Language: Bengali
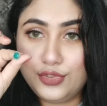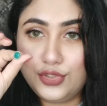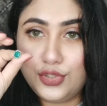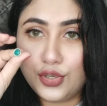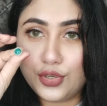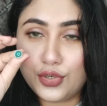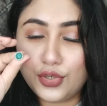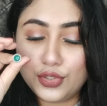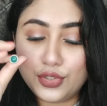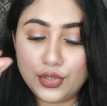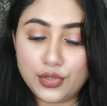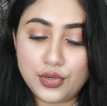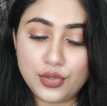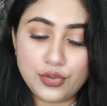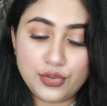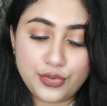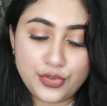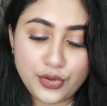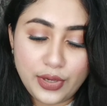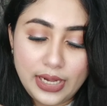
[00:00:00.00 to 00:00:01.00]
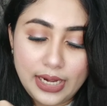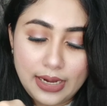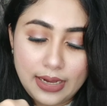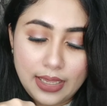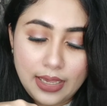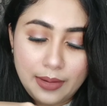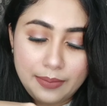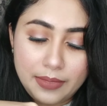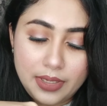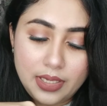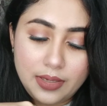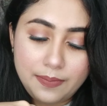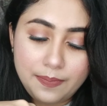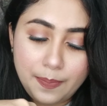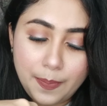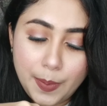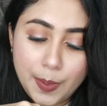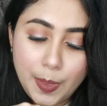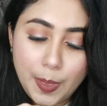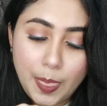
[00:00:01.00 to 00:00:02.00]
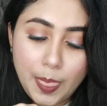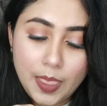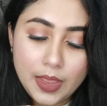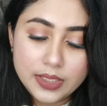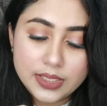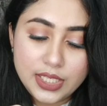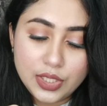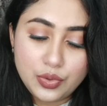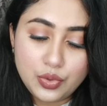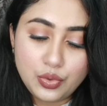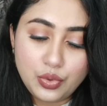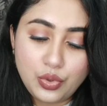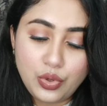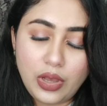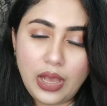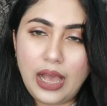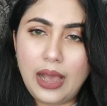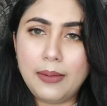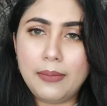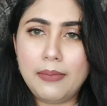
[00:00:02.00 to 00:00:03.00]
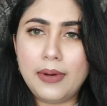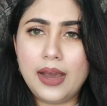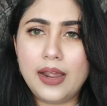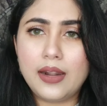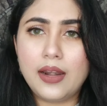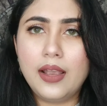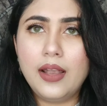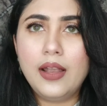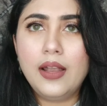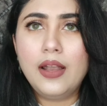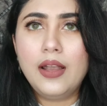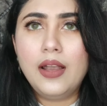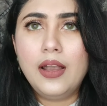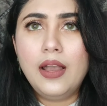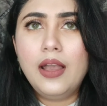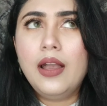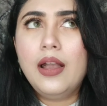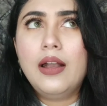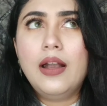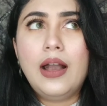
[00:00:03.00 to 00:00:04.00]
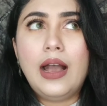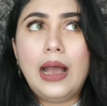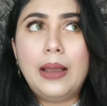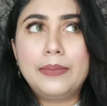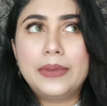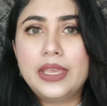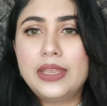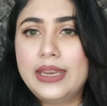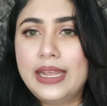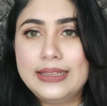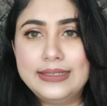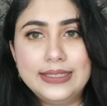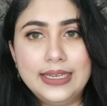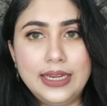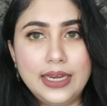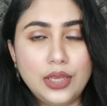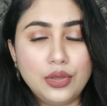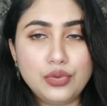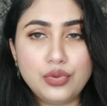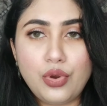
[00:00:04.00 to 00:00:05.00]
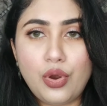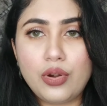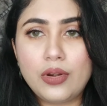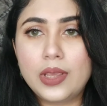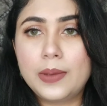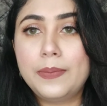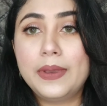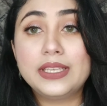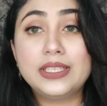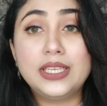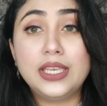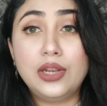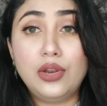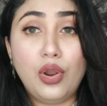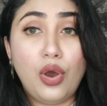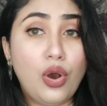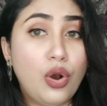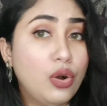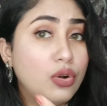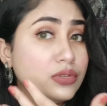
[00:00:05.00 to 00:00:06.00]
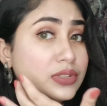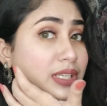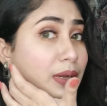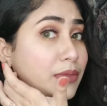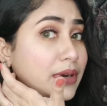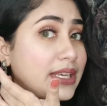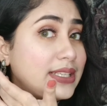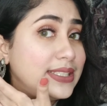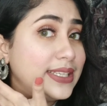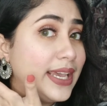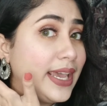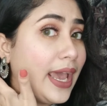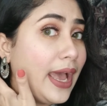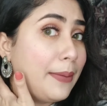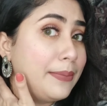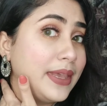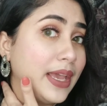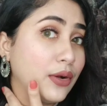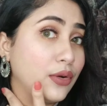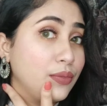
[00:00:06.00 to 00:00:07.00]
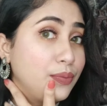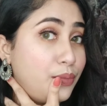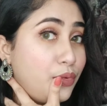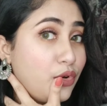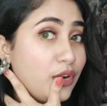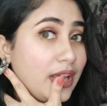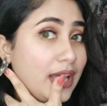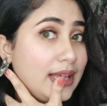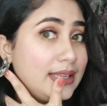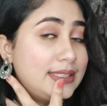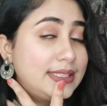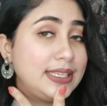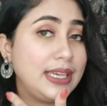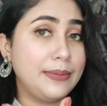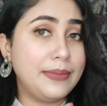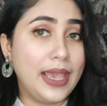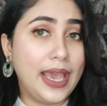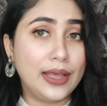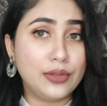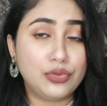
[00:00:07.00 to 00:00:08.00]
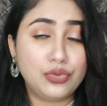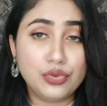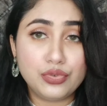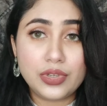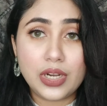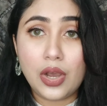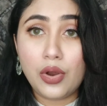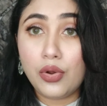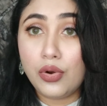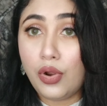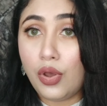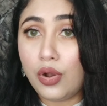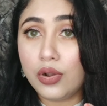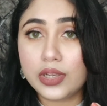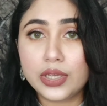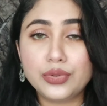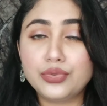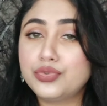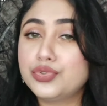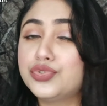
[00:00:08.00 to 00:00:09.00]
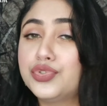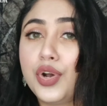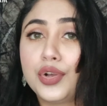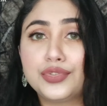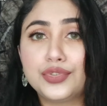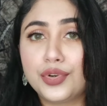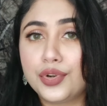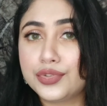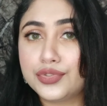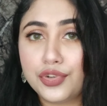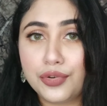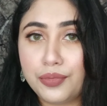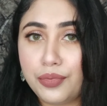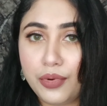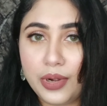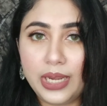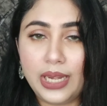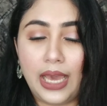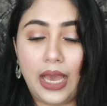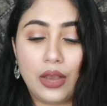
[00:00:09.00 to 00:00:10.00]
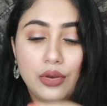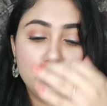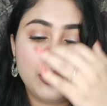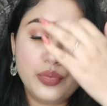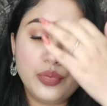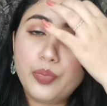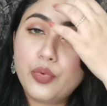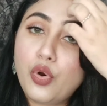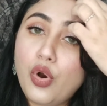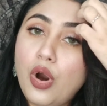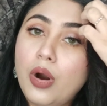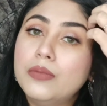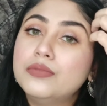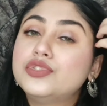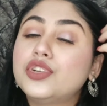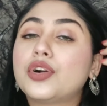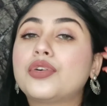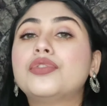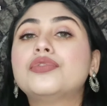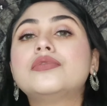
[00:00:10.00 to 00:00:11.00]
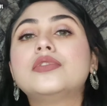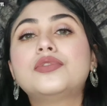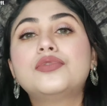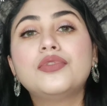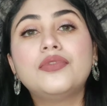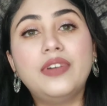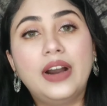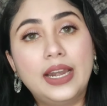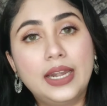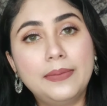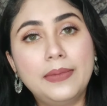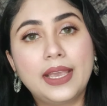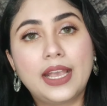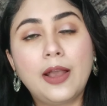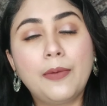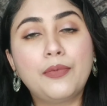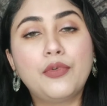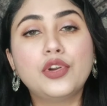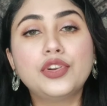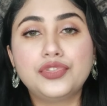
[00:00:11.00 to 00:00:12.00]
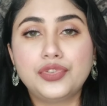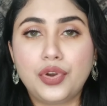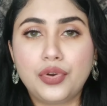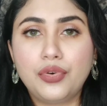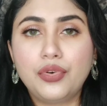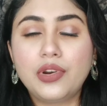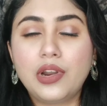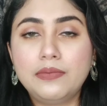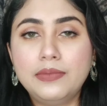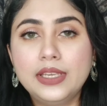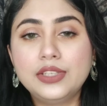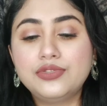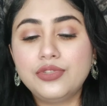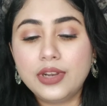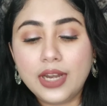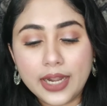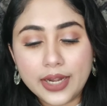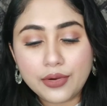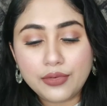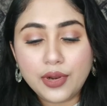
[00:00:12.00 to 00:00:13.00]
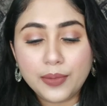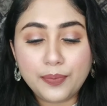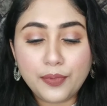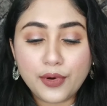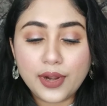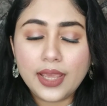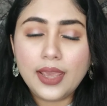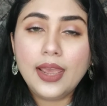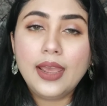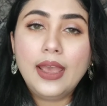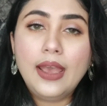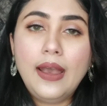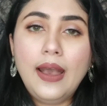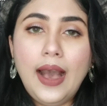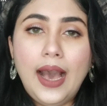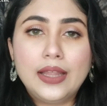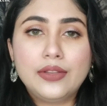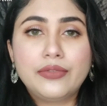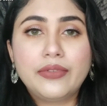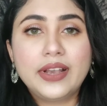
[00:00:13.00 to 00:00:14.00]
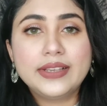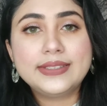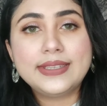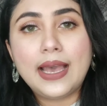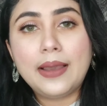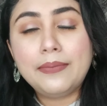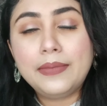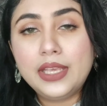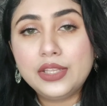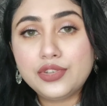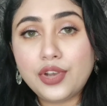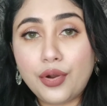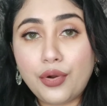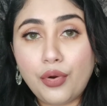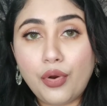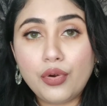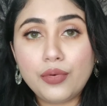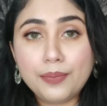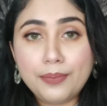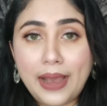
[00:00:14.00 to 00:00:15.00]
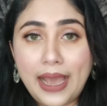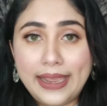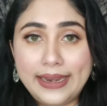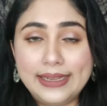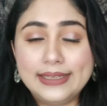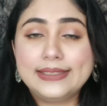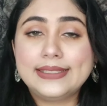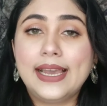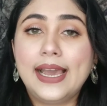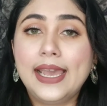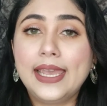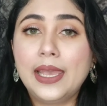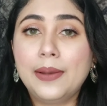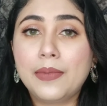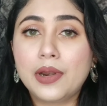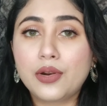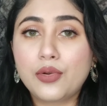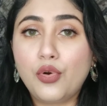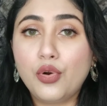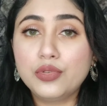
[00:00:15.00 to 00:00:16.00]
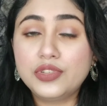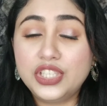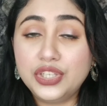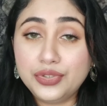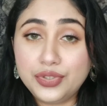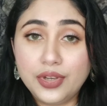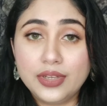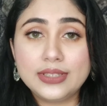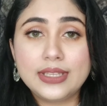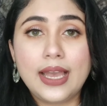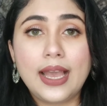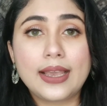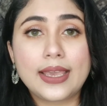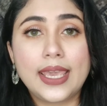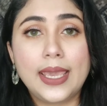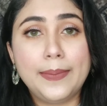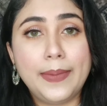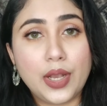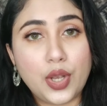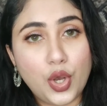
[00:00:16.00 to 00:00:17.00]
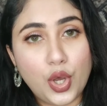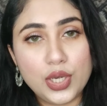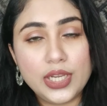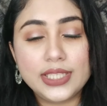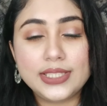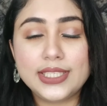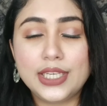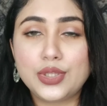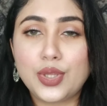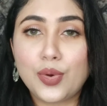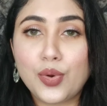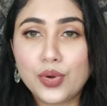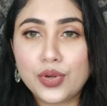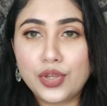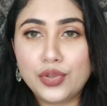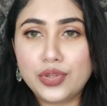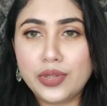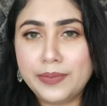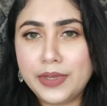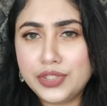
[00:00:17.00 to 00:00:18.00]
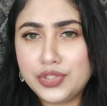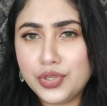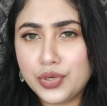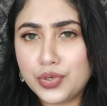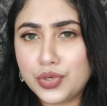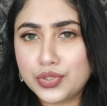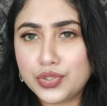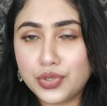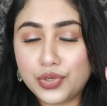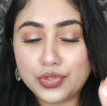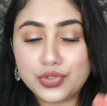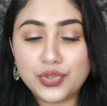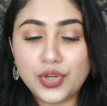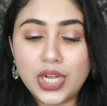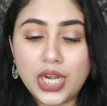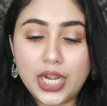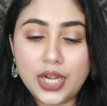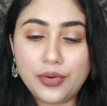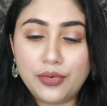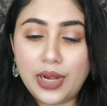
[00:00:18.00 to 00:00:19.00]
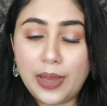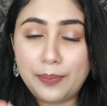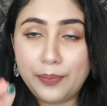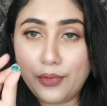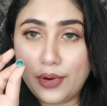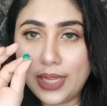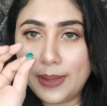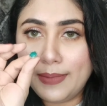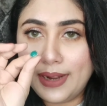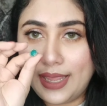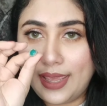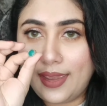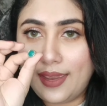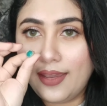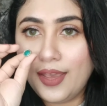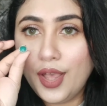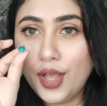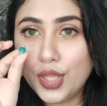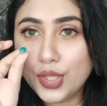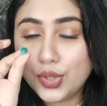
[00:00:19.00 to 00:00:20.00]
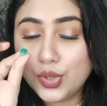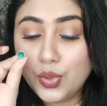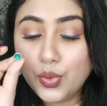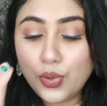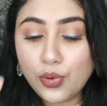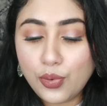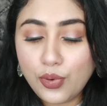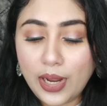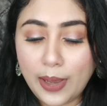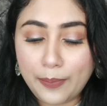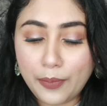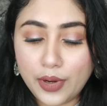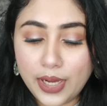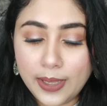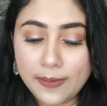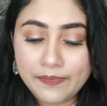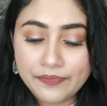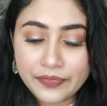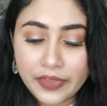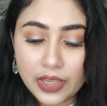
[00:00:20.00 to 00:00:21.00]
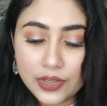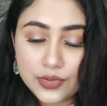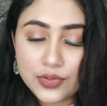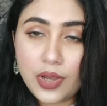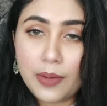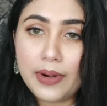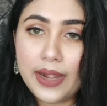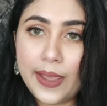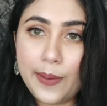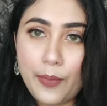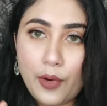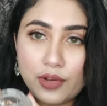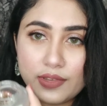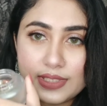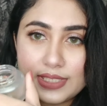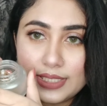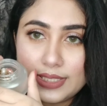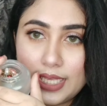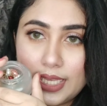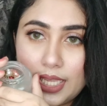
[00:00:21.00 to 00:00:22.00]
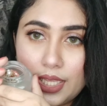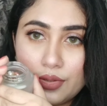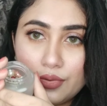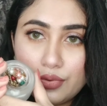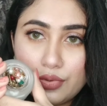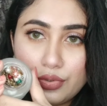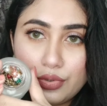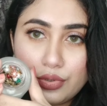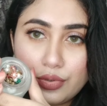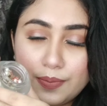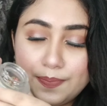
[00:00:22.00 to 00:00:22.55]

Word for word: ছোট্ট ছোট্ট জুয়েলারি আমি যেহেতু আমার আমি ন্যাচারালি কিন্তু অনেক বেশি লং যেমন এই যে আমি এখন পরে আছি আমি এতটাও লং কিন্তু সচরাচর পরি না কম যখন একটু ভারী মেকআপ করি তখন আমি জুয়েলারিগুলো পরি আদারওয়াইজ আমি যখন বাইরে যাই আমার টিউশন থাকে বা কলেজ যাই তখন কিন্তু আমি ছোট্ট ছোট জুয়েলারিগুলো পরি মানে দুলগুলা পরি সো আমার এই বক্সটাতে কিন্তু